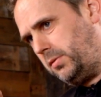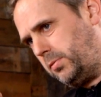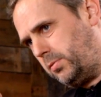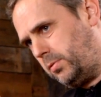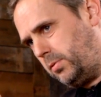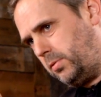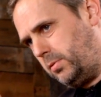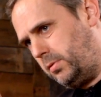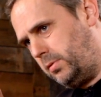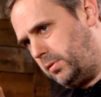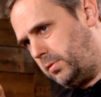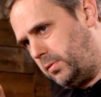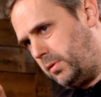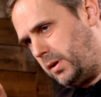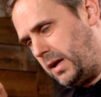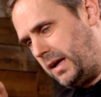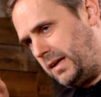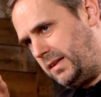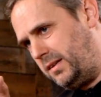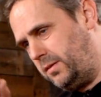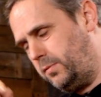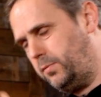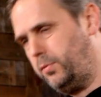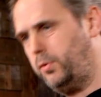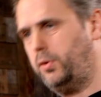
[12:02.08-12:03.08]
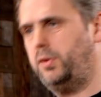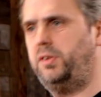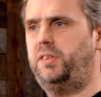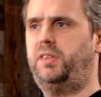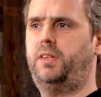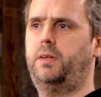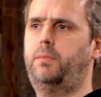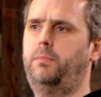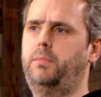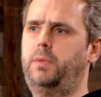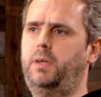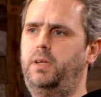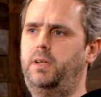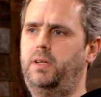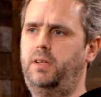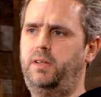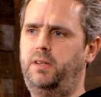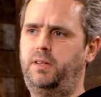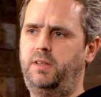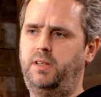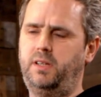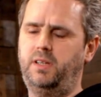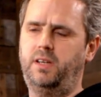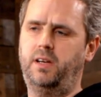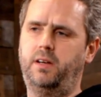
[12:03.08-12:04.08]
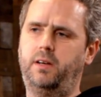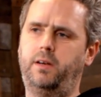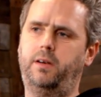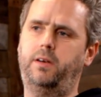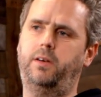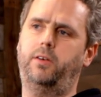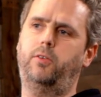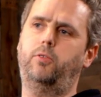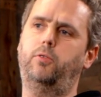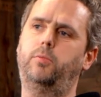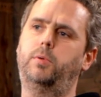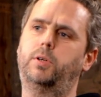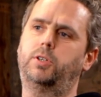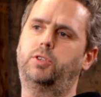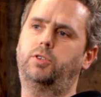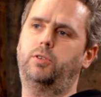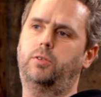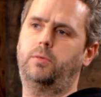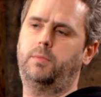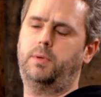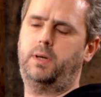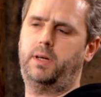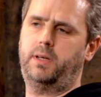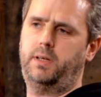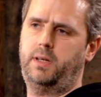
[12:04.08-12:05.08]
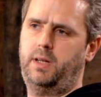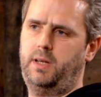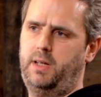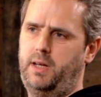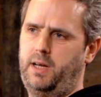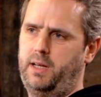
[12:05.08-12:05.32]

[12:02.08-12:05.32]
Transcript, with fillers: so, so leichte Würstchen bildet, die dann in den Überströmkanal